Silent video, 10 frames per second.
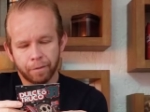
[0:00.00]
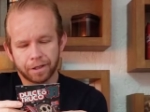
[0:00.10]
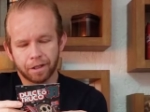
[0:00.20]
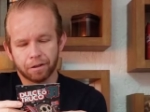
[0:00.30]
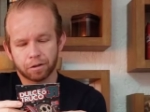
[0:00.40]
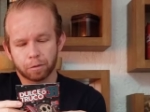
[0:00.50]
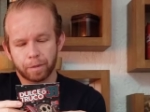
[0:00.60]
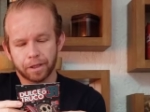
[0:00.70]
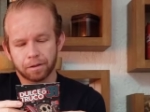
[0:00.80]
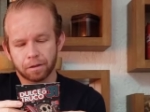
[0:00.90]
Ves lleno de
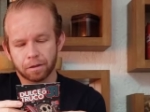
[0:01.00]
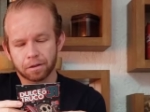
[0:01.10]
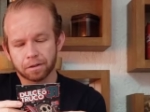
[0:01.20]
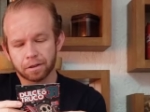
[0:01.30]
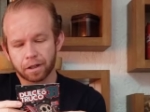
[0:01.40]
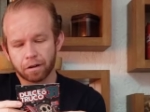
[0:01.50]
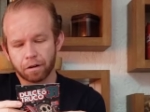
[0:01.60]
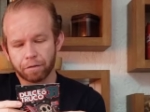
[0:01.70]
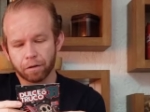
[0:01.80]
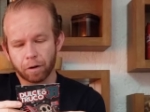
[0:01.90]
suspenso, noches de
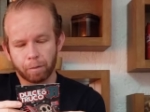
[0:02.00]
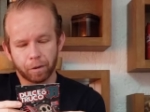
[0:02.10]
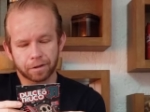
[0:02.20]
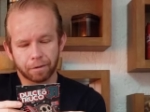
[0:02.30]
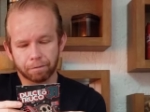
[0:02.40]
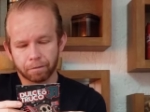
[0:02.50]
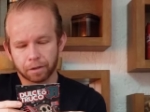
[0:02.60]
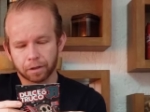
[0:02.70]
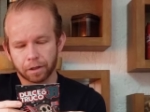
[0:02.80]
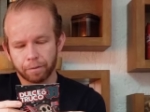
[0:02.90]
terror, Funko Pops de,
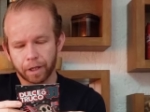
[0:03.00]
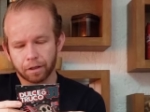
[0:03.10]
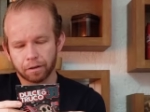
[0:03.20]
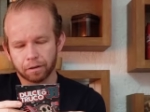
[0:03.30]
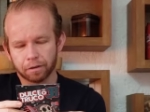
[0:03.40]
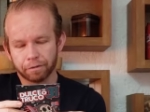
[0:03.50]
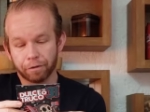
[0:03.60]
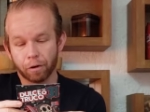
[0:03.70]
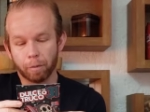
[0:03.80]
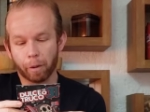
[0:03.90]
miedo.
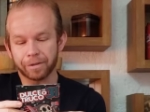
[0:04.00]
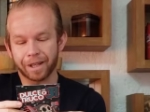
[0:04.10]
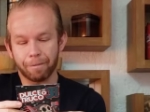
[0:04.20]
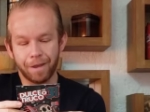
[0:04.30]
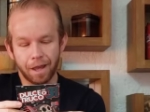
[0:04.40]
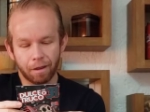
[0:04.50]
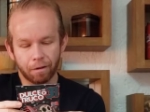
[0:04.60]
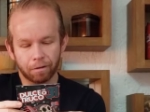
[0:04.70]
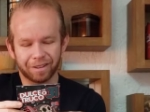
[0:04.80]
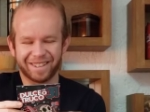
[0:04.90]
Funko Pops de
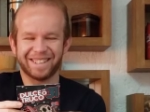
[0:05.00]
miedo.